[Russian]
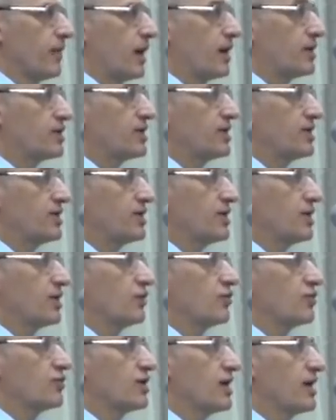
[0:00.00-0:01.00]
А женщине
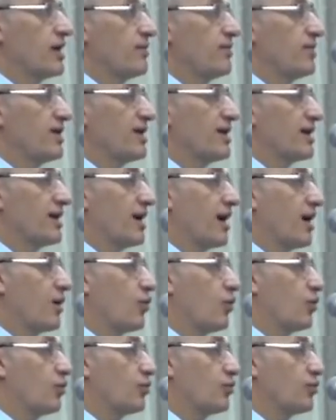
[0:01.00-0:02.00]
нужно именно,
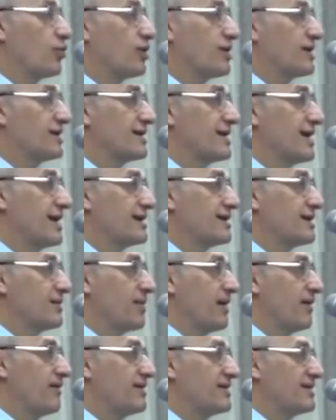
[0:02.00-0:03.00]
как он будет с ней
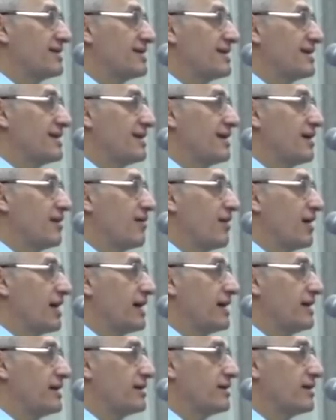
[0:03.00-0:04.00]
себя вести,
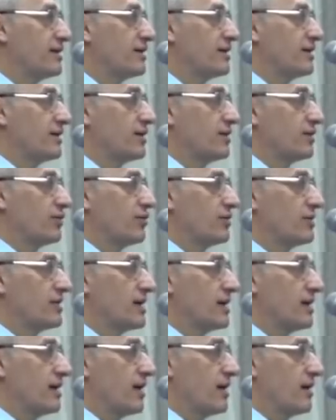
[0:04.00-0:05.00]
говорить. То
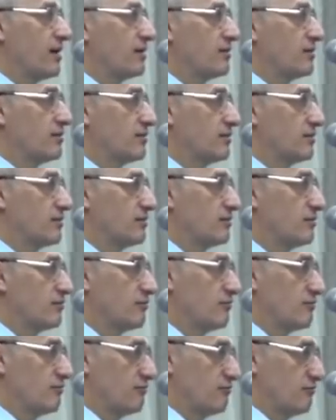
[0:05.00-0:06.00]
есть она
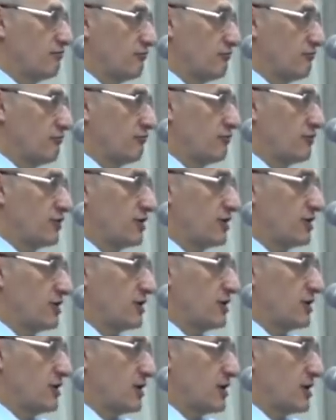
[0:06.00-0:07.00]
очень
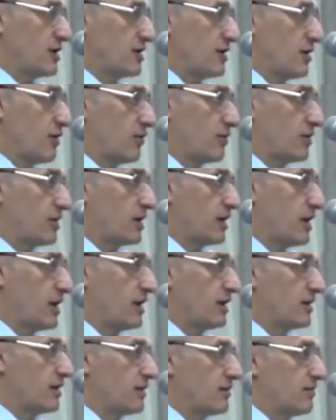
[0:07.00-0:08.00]
сильно настроена
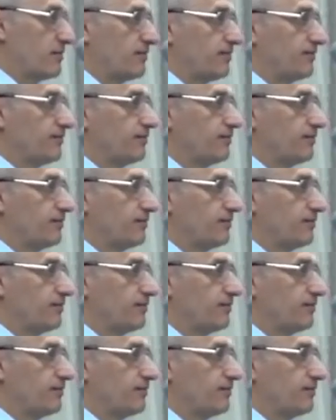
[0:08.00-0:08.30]
на это.